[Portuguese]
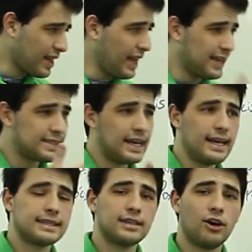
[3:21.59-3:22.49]
Essa,
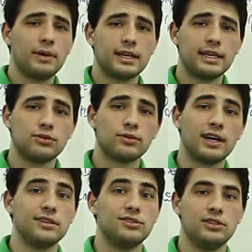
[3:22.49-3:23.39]
essa obra aqui do
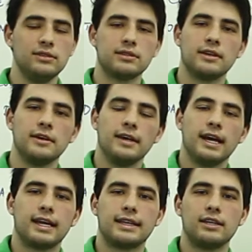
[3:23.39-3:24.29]
Kandinsky,
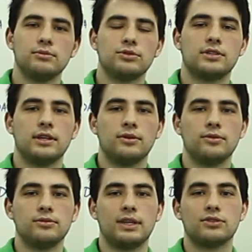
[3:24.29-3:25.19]
que está no
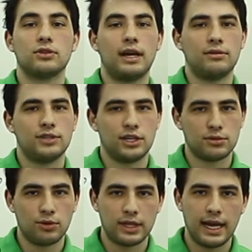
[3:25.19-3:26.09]
Museu Nacional de
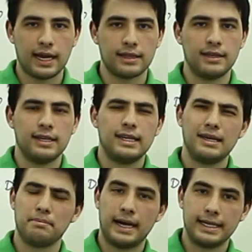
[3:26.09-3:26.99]
Arte Moderna,
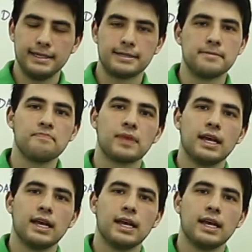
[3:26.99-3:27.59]
em Paris,